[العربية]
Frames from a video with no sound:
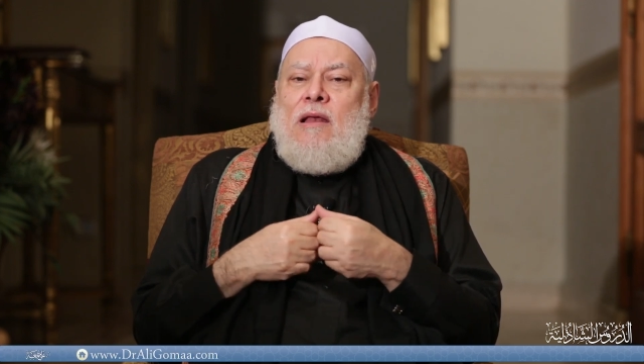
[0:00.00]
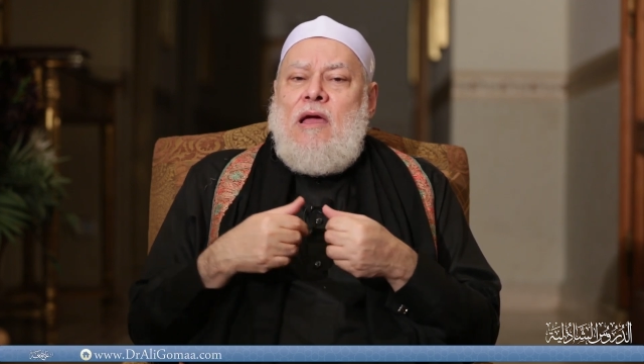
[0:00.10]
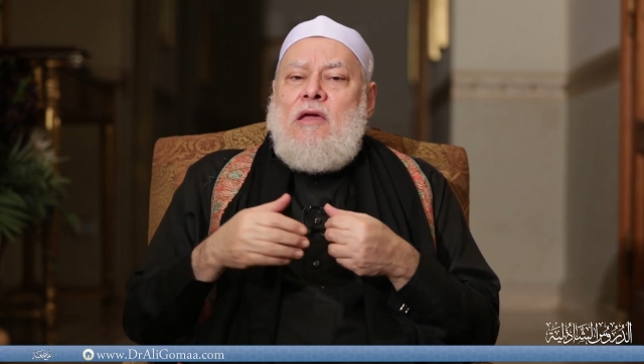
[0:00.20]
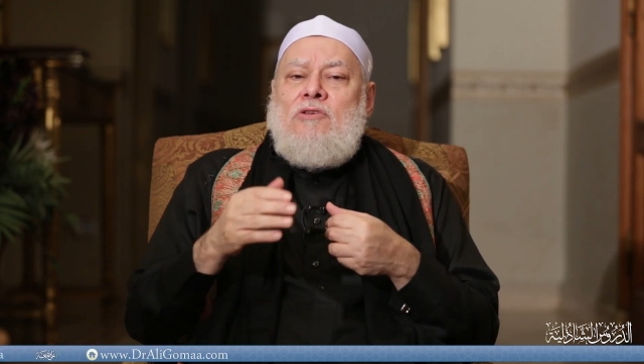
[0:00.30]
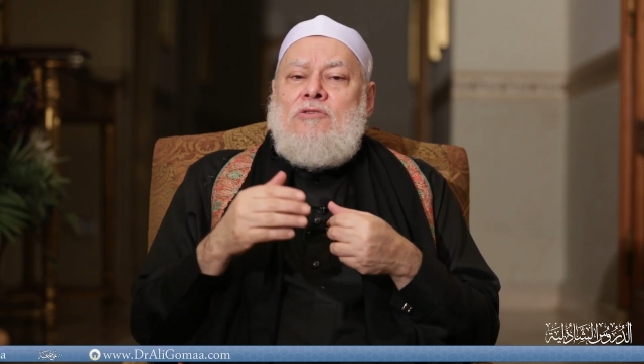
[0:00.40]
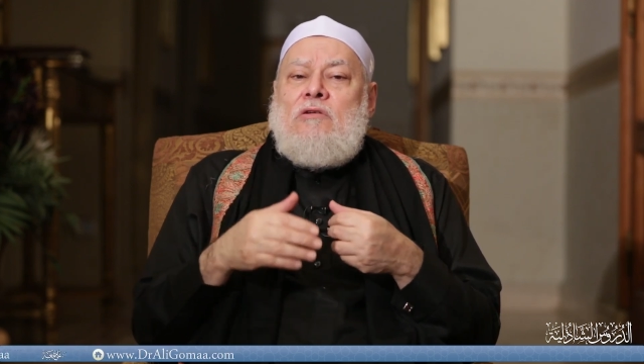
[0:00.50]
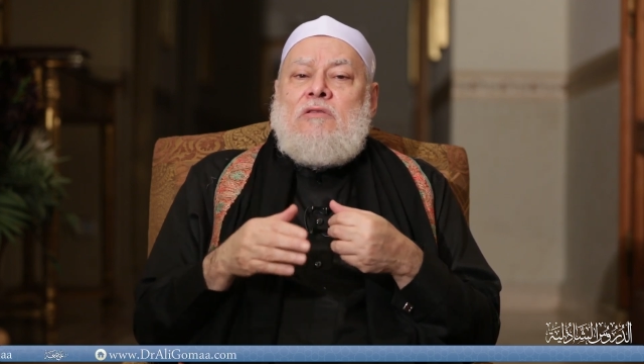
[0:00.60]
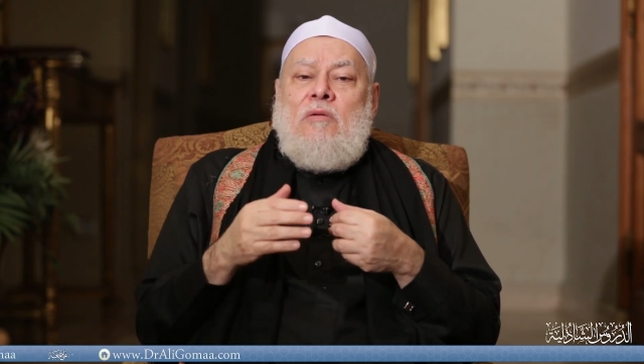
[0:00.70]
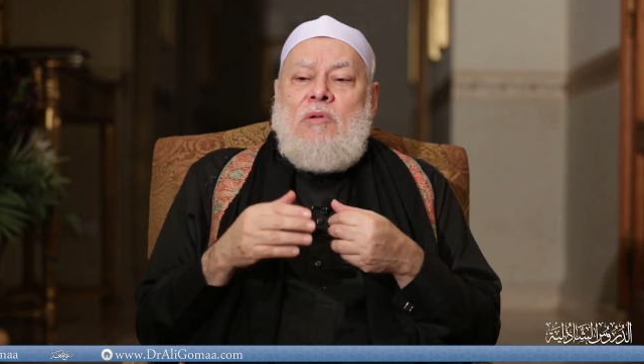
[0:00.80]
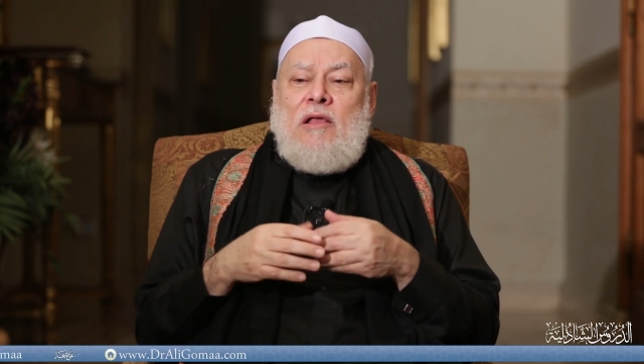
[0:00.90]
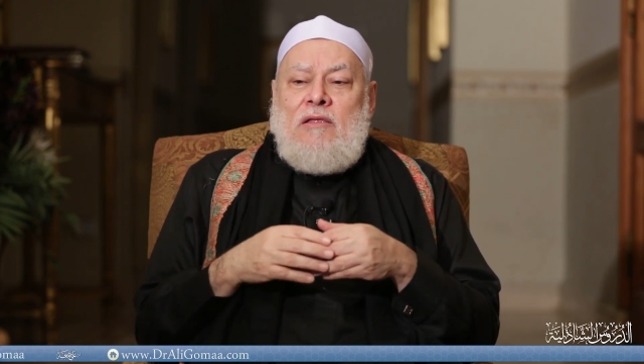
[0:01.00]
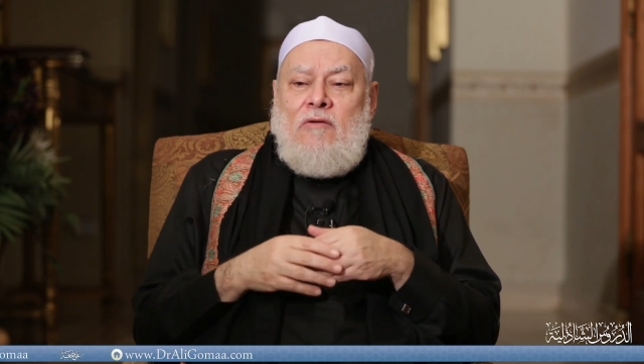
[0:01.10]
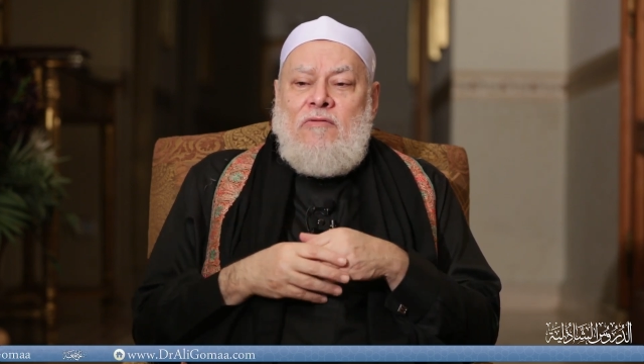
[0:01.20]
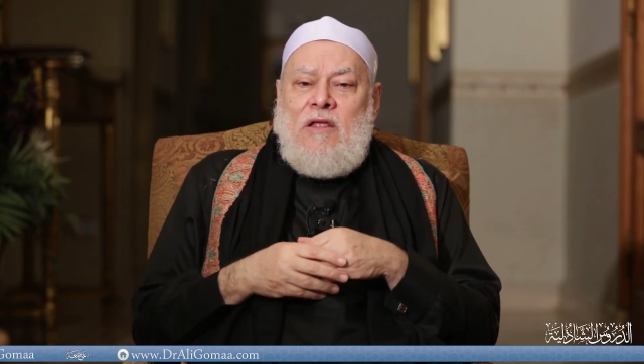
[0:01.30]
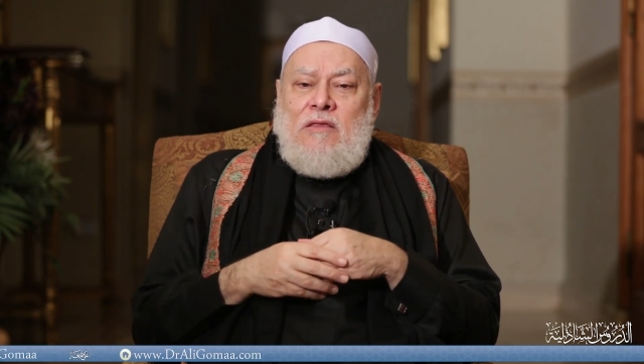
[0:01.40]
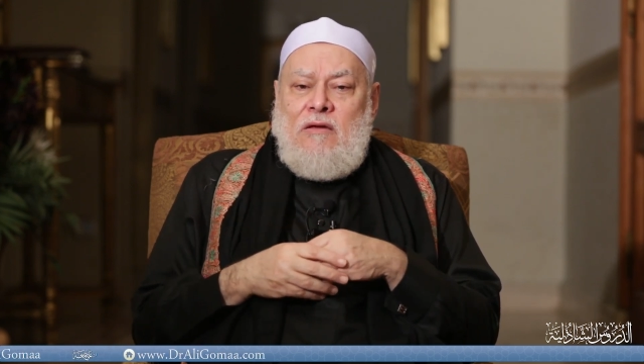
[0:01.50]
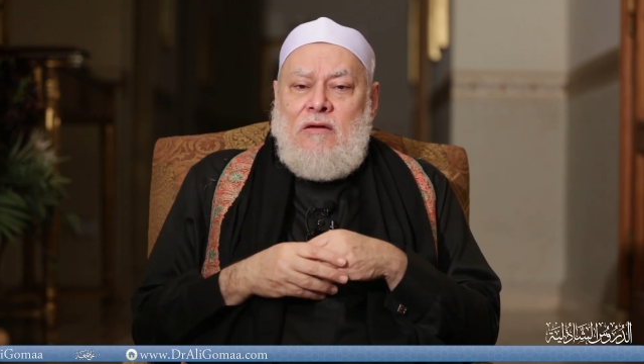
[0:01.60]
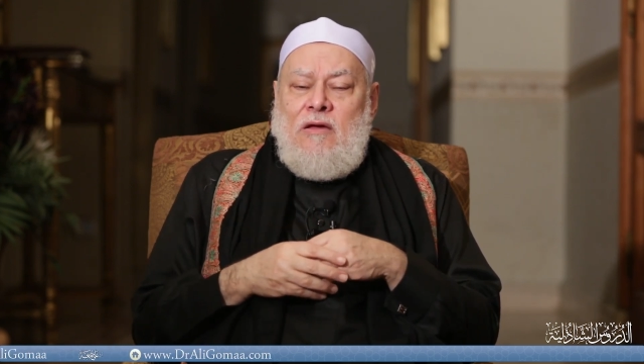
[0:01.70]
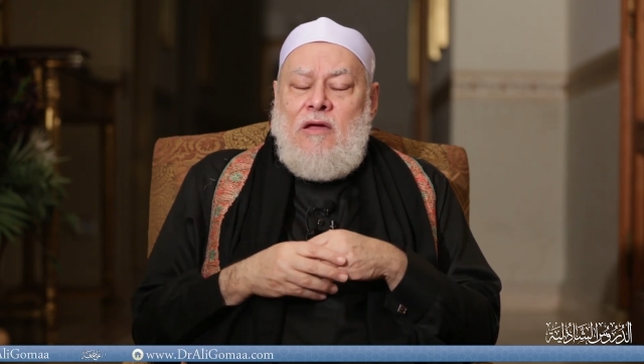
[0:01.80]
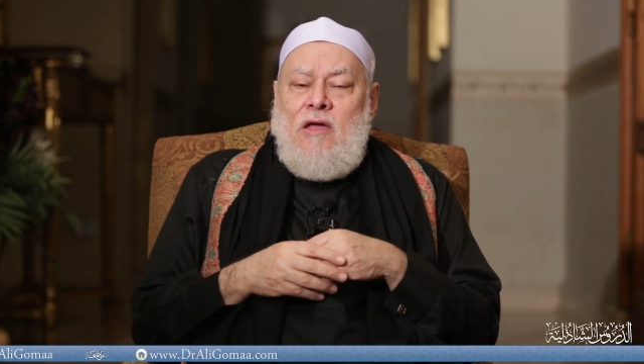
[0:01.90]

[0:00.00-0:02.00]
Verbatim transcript: لا هجره بعد الفتح